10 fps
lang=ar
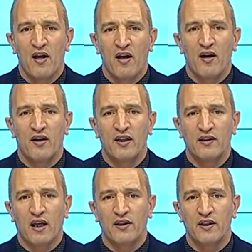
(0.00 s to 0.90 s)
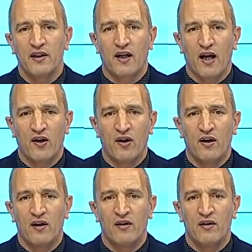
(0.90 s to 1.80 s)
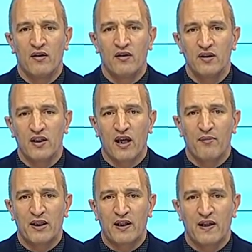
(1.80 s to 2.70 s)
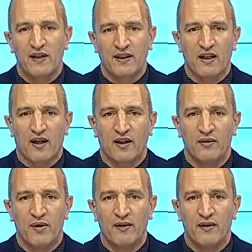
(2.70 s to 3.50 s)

آه، لتحضير الانتخابات آه، الرئاسية القادمة؟